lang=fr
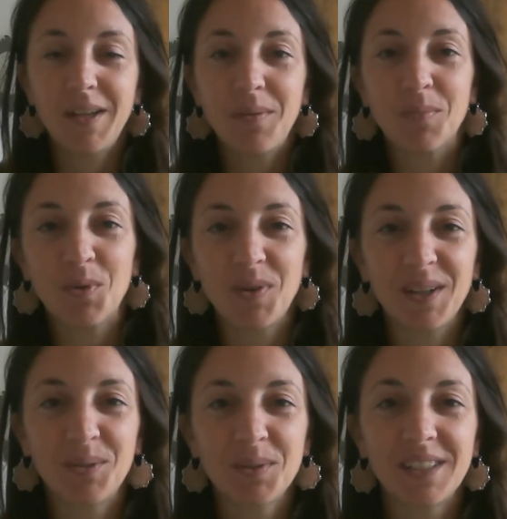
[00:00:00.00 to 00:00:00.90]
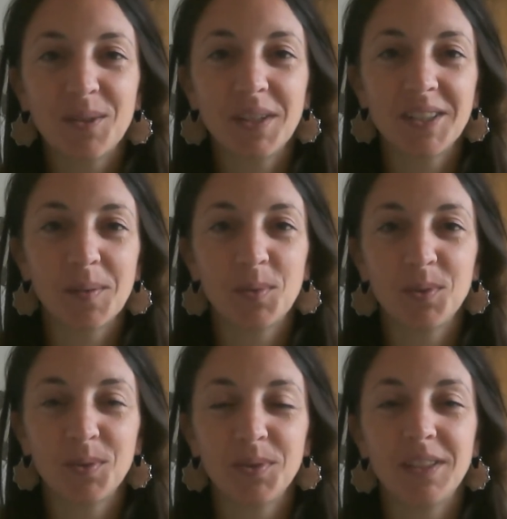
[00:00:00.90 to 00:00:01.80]
Bonjour à tous, c'est Yuna
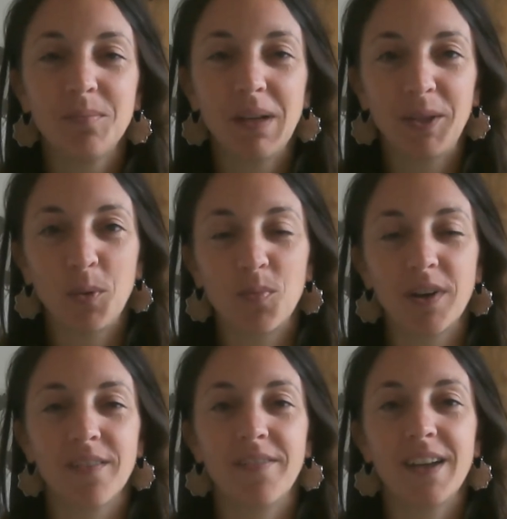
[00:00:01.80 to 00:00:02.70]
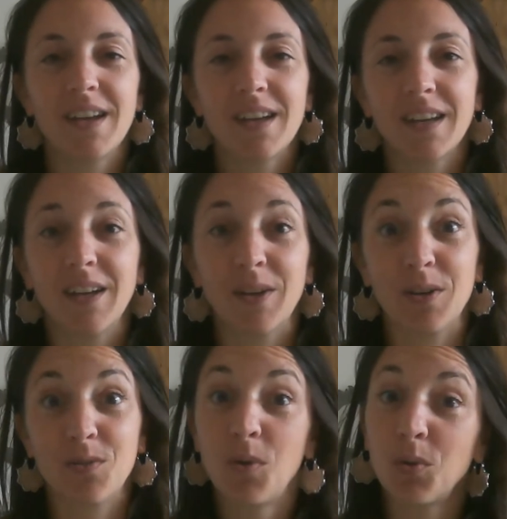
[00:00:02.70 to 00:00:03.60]
Charbonneau du site beltemps.fr.
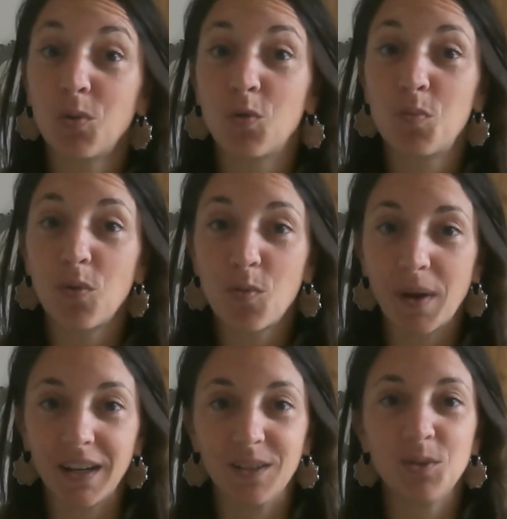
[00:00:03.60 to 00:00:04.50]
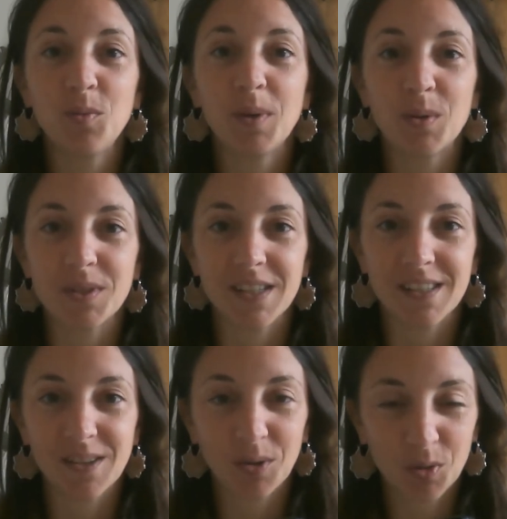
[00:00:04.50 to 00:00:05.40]
Euh, je vous retrouve pour vous parler du numéro
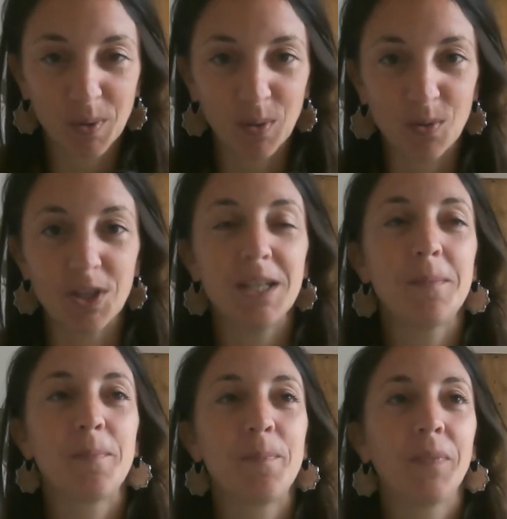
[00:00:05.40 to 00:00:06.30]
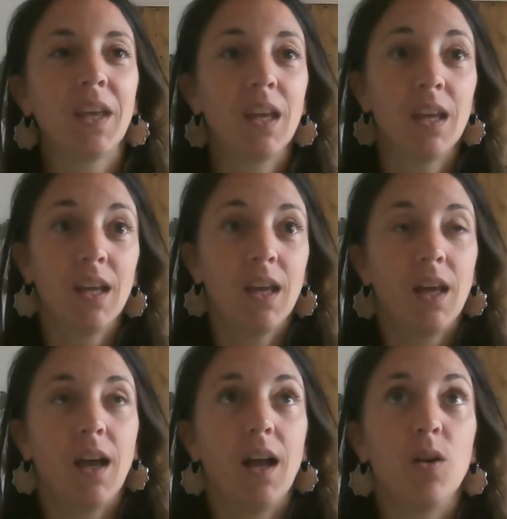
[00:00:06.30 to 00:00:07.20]
6 en numérologie.
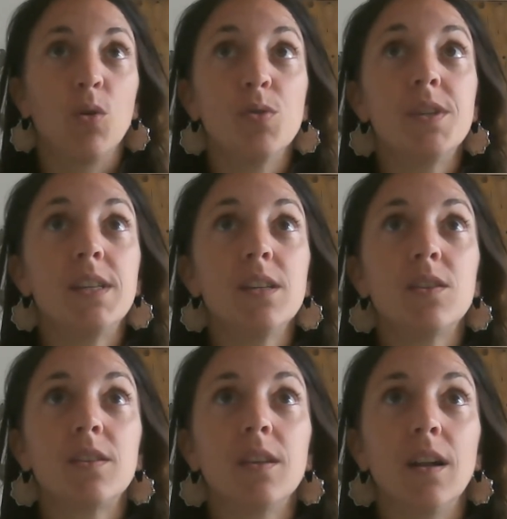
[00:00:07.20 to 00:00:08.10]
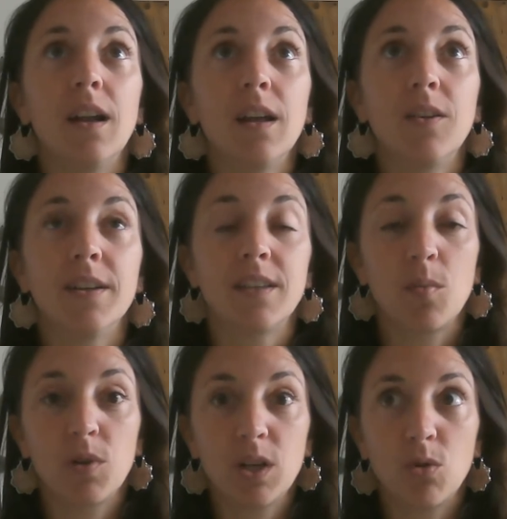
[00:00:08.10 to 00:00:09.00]
Alors le 6, là dans la
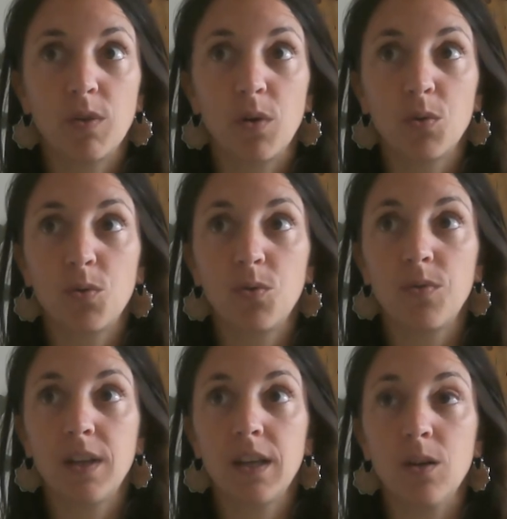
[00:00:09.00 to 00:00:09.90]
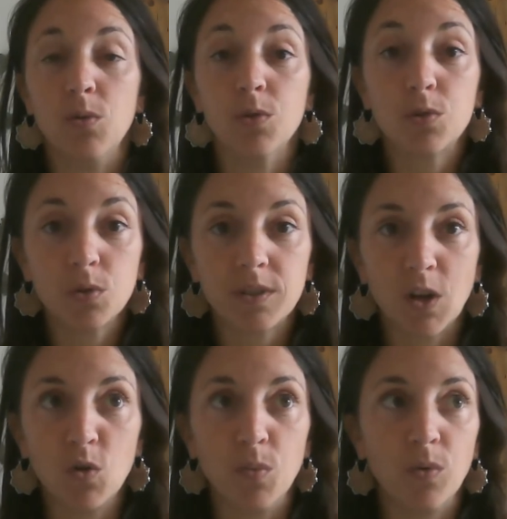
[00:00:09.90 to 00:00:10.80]
symbolique, on va retrouver le sceau de
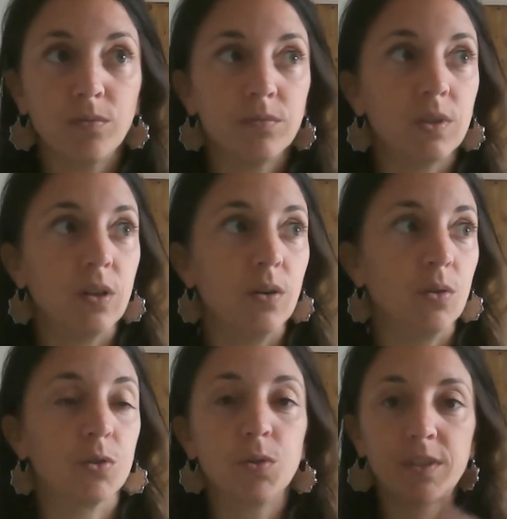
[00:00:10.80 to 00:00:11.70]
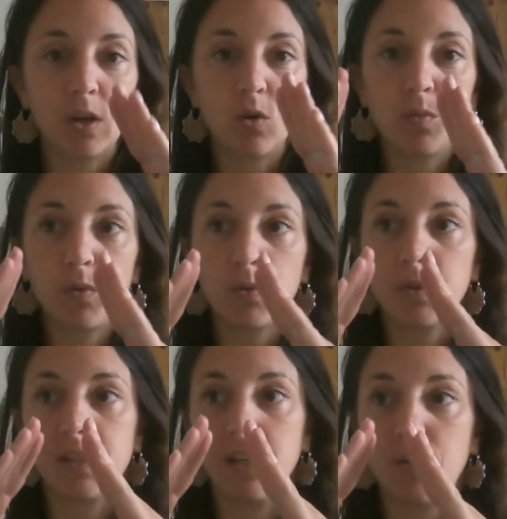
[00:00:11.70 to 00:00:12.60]
Salomon. Euh, le sceau de Salomon, donc
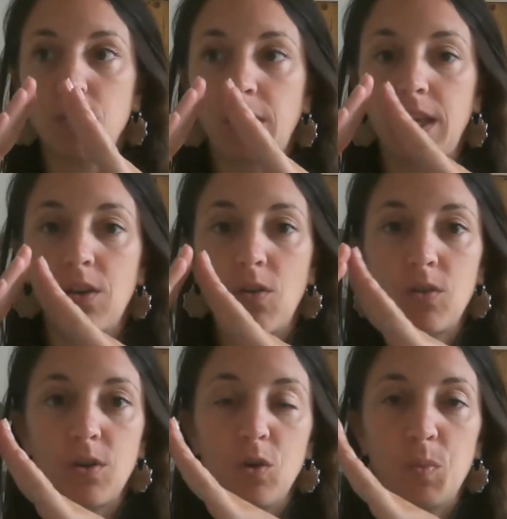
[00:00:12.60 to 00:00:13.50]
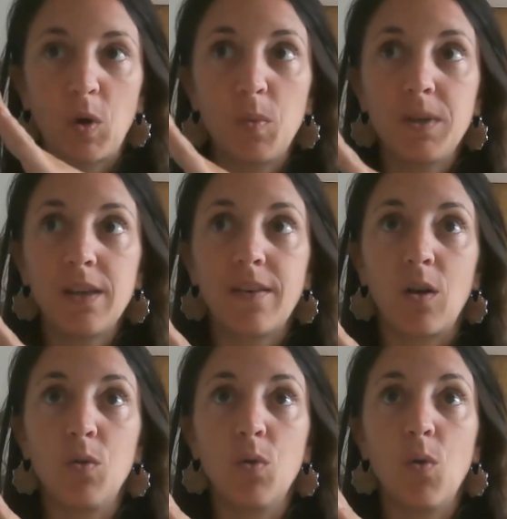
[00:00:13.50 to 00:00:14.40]
c'est les deux triangles. Le premier
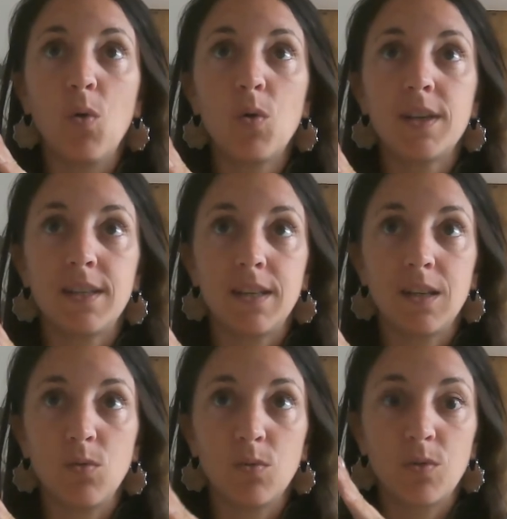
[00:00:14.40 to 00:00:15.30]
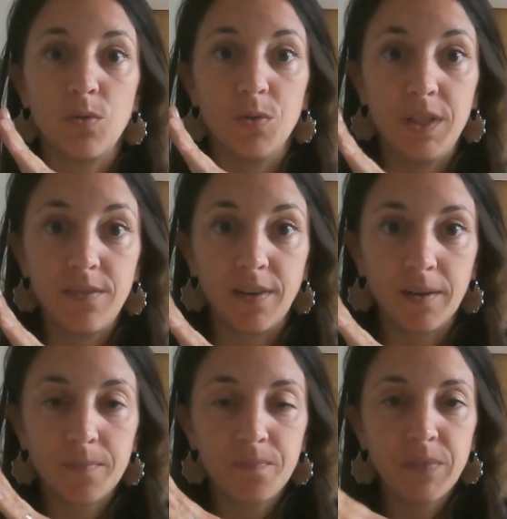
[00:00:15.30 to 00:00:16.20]
vers le haut qui est donc le
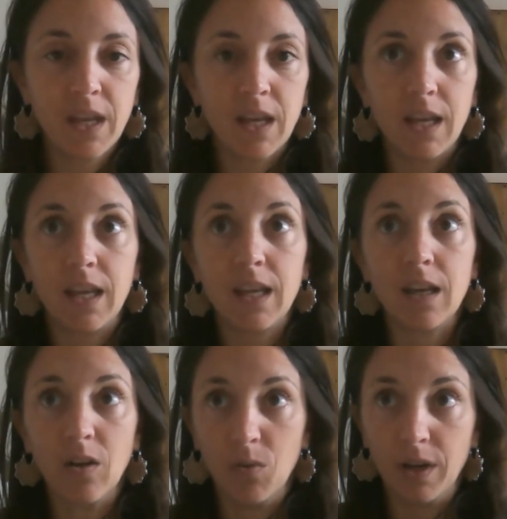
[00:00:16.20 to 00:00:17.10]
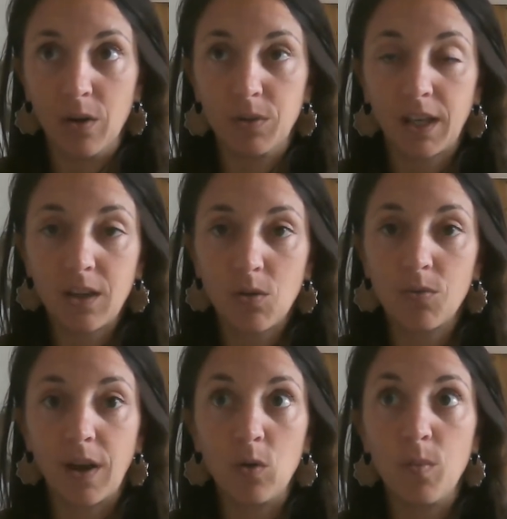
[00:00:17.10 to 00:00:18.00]
divin et on a le triangle
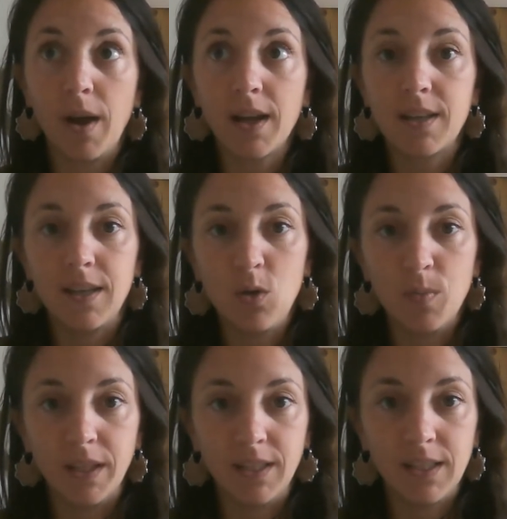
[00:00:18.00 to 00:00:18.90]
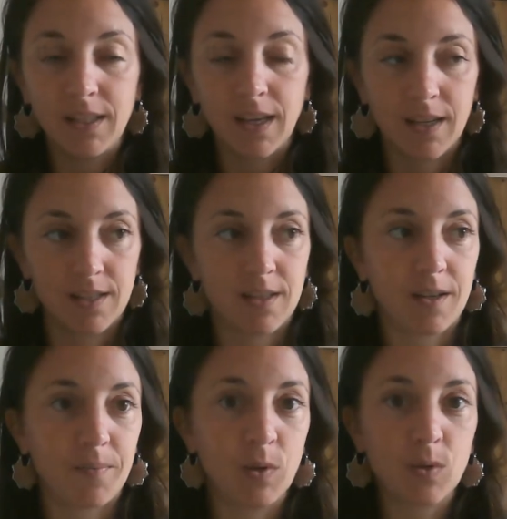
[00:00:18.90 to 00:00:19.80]
vers le bas qui est l'humanité terrestre.
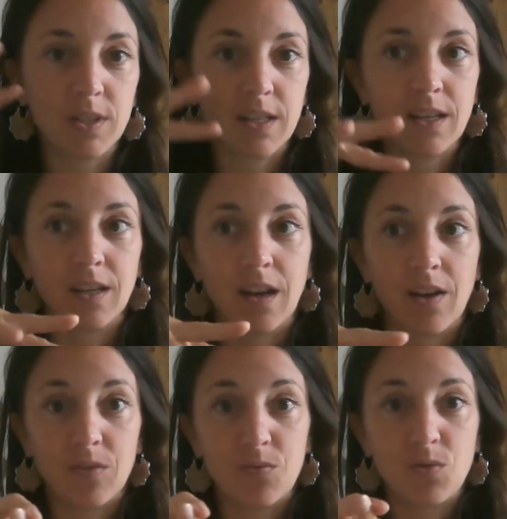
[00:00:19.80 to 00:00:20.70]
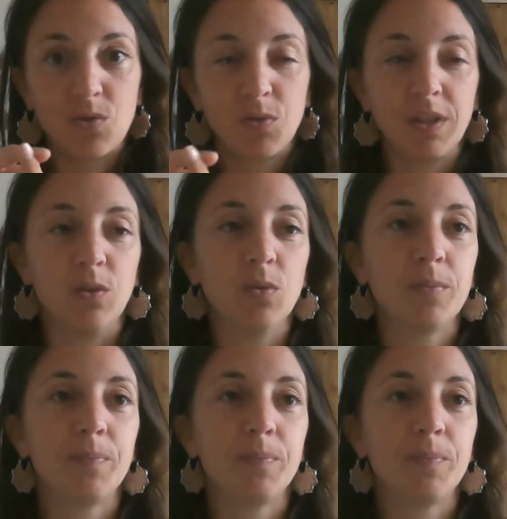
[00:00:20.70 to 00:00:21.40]
Donc c'est la fusion des deux.